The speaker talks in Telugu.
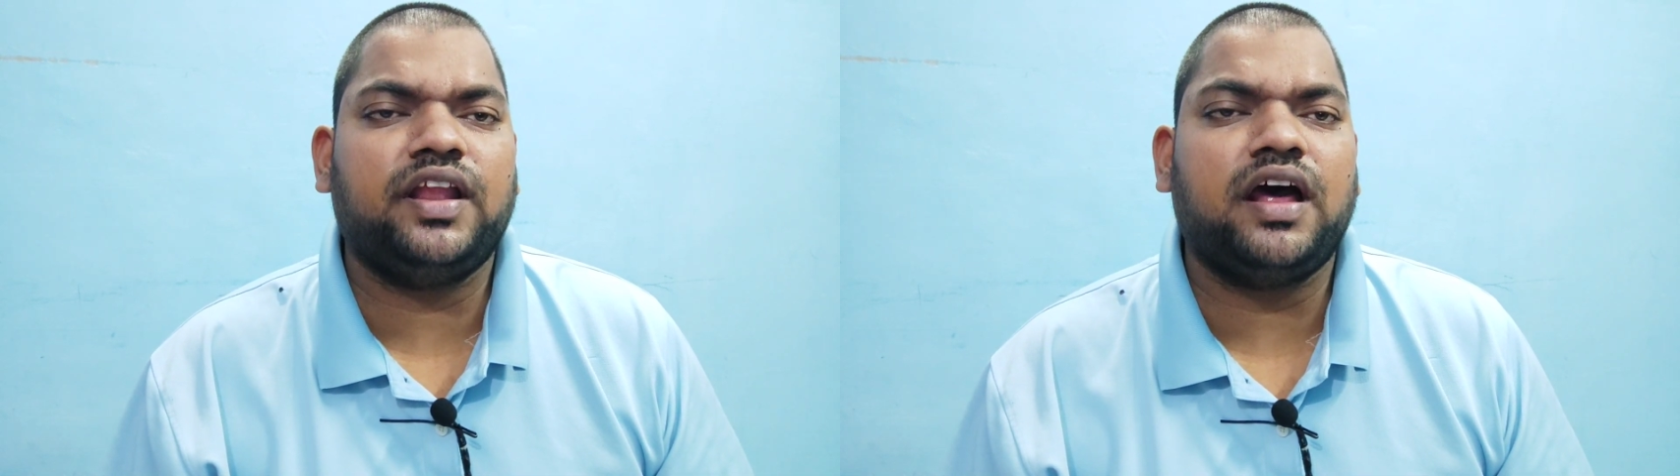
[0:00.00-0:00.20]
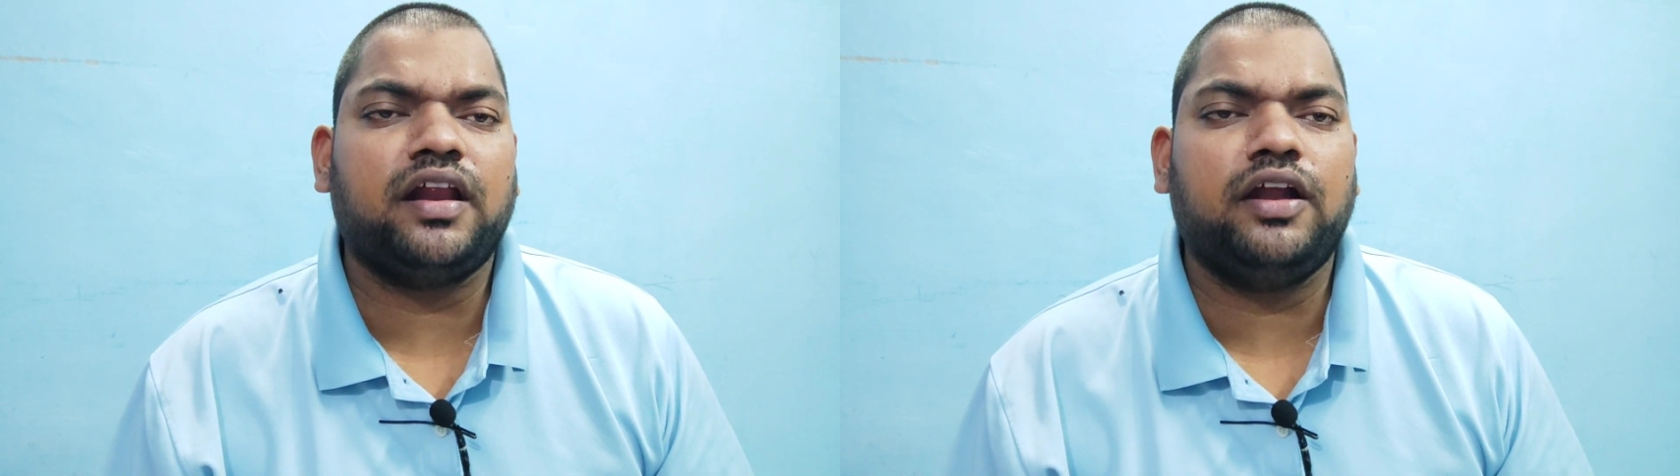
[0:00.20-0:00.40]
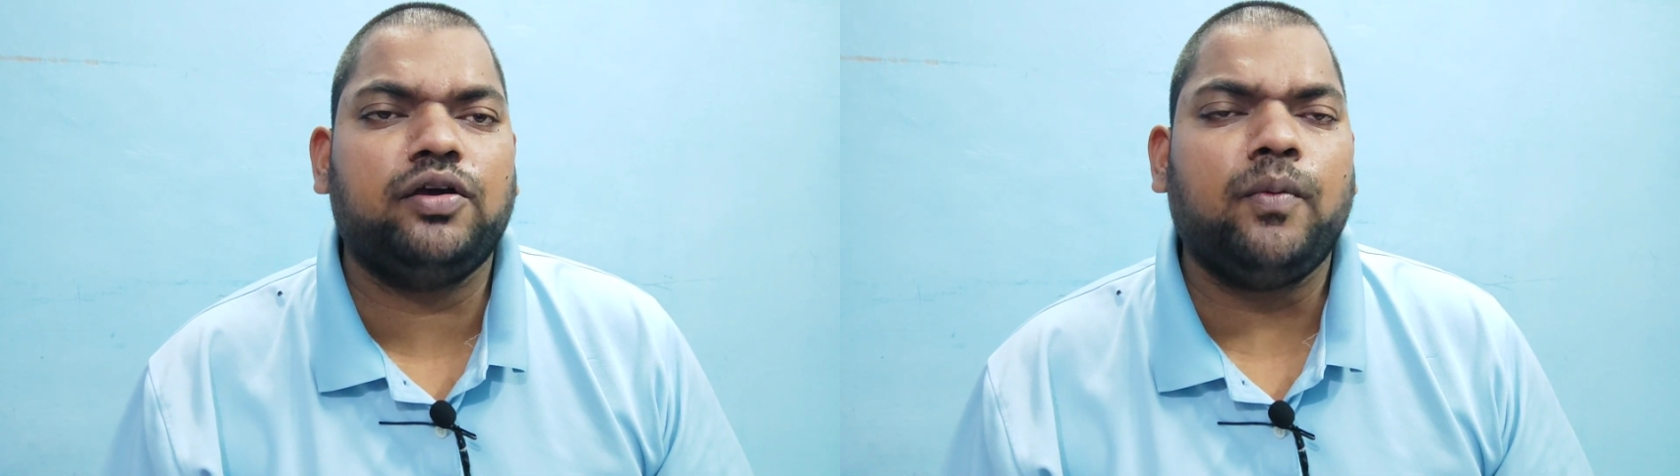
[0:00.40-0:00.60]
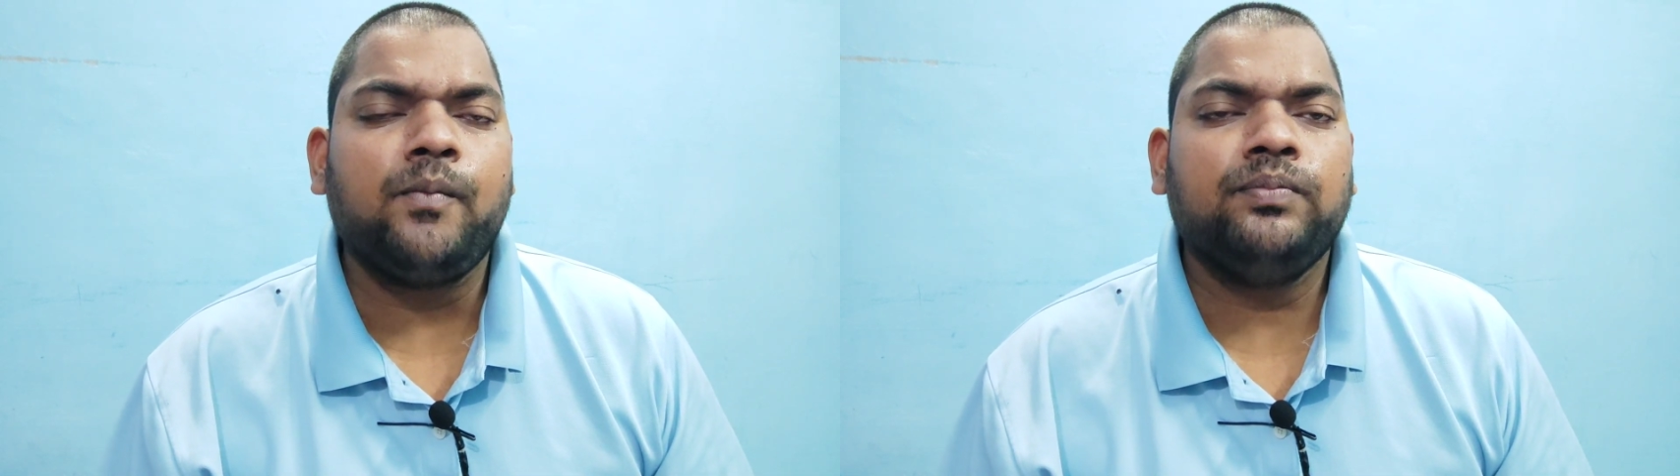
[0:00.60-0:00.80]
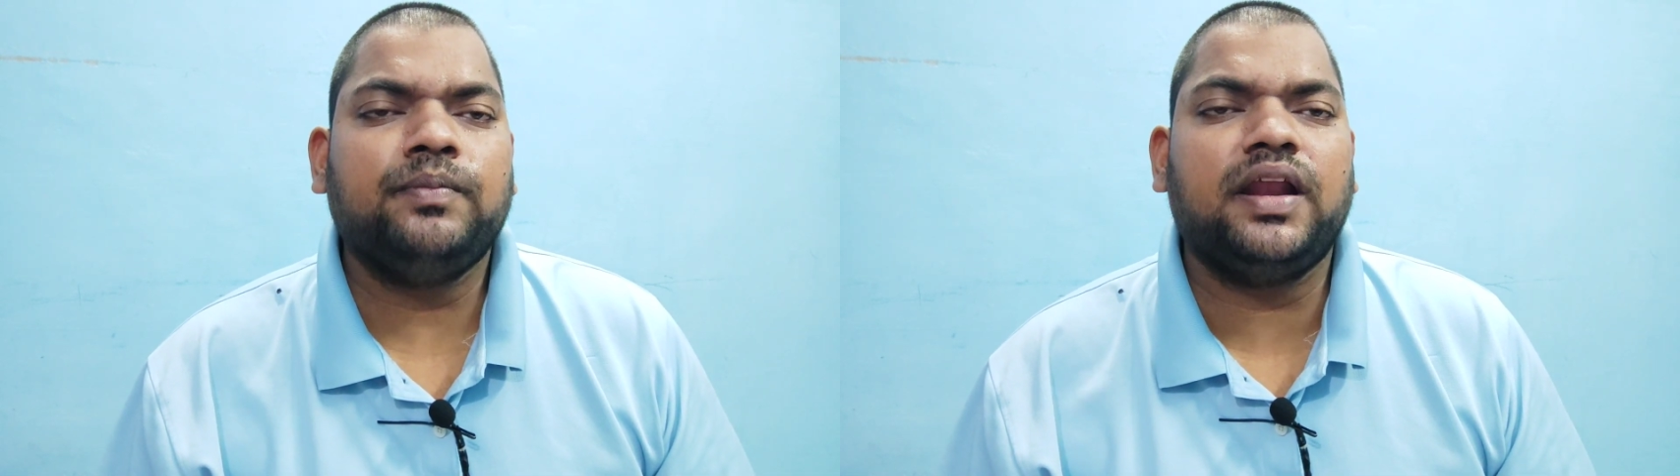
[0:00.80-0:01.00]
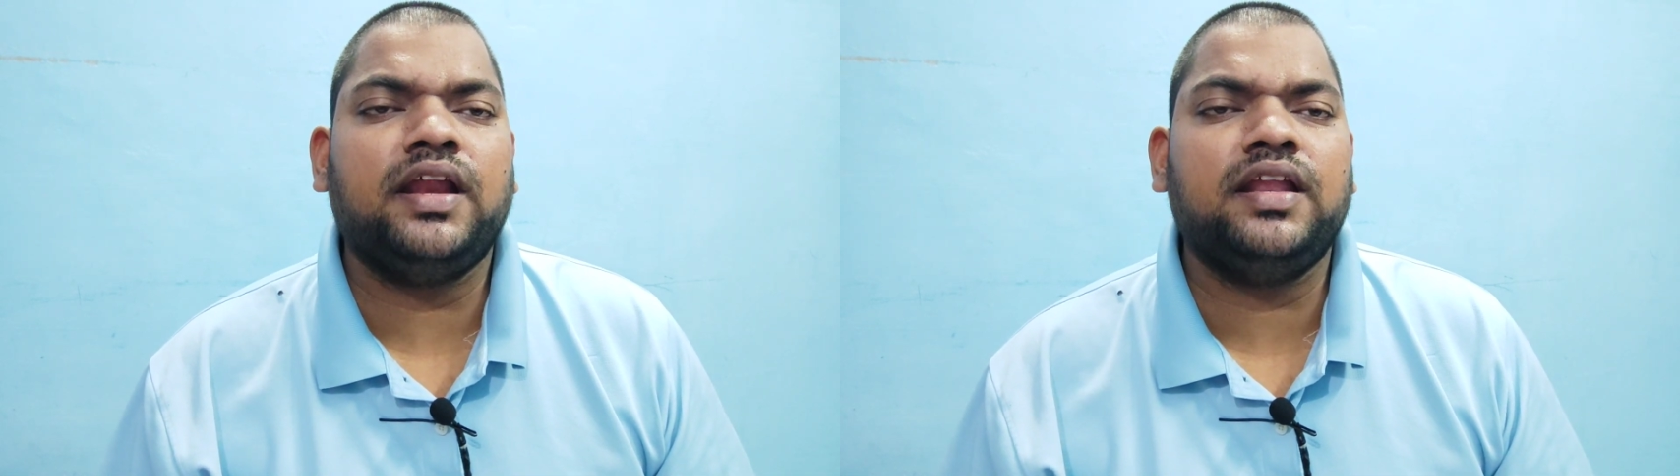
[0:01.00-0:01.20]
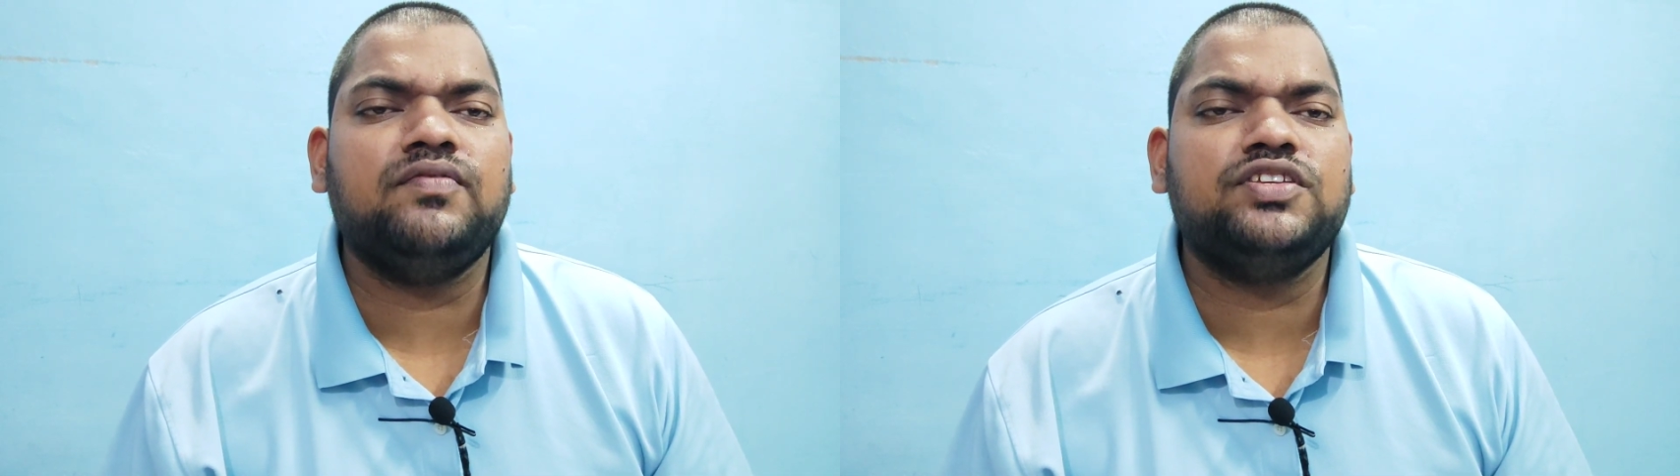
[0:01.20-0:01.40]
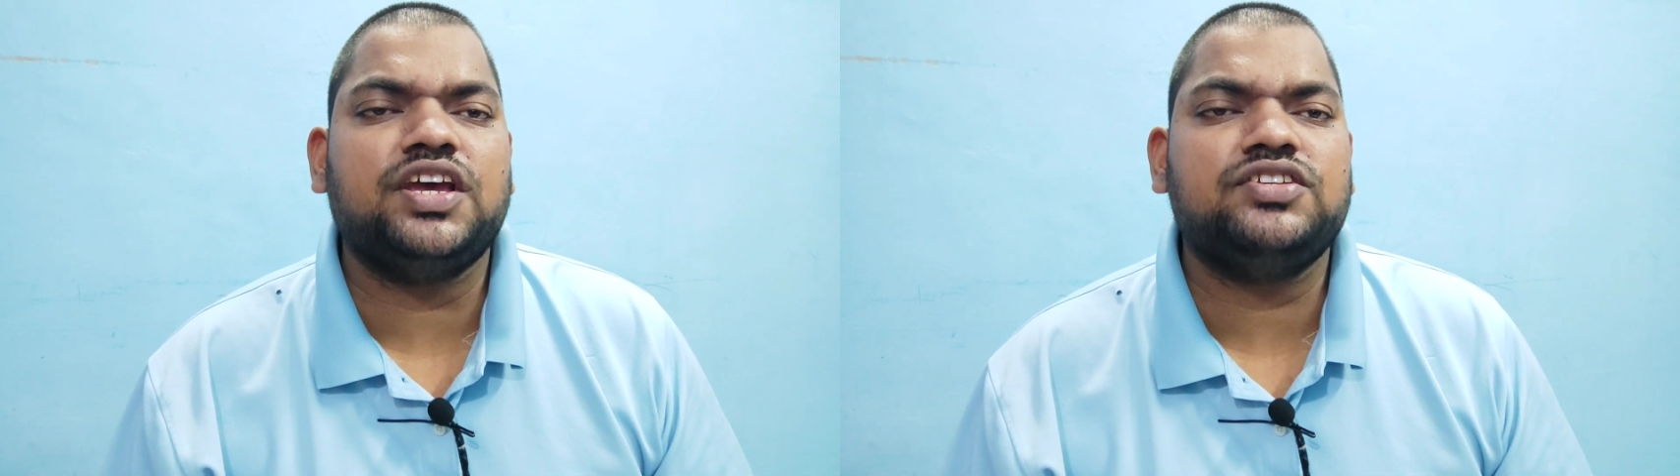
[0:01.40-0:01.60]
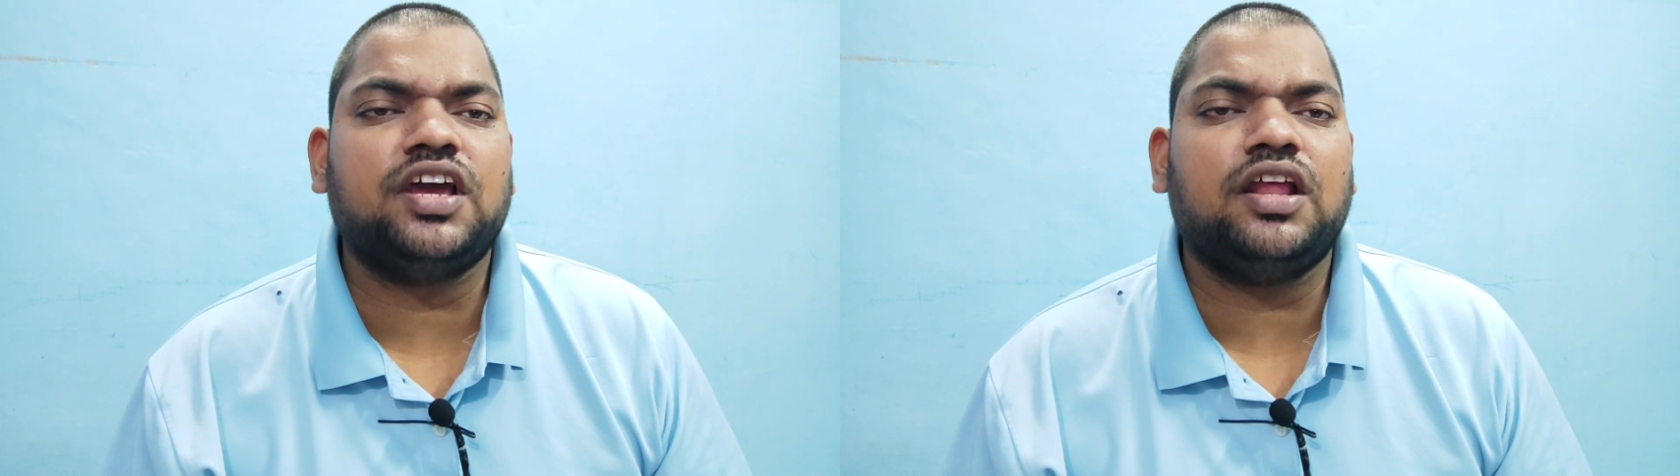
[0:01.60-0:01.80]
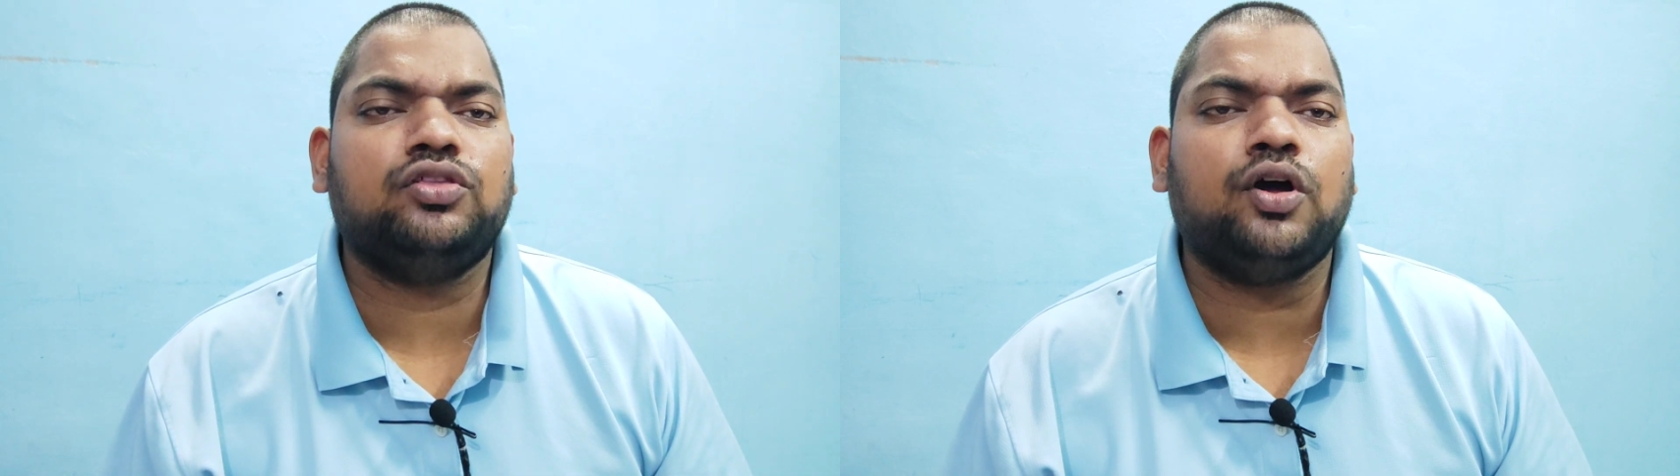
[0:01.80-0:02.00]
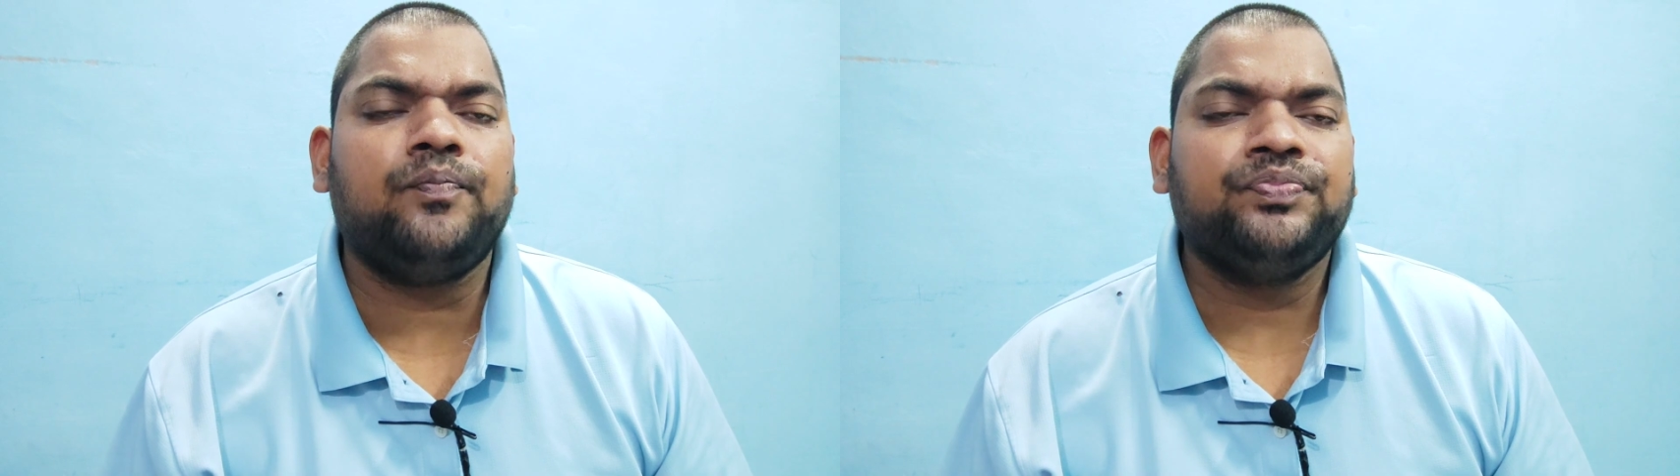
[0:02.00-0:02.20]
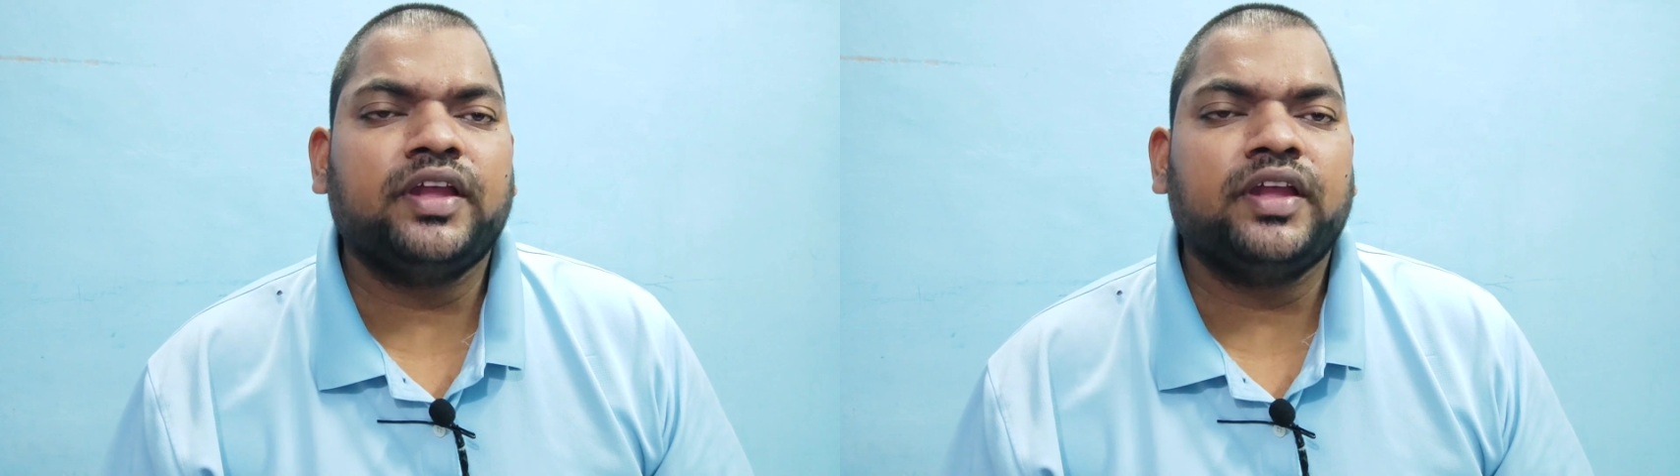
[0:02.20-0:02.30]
దినార్ రేటు పెట్టు మరిన్ని విశేషాలతో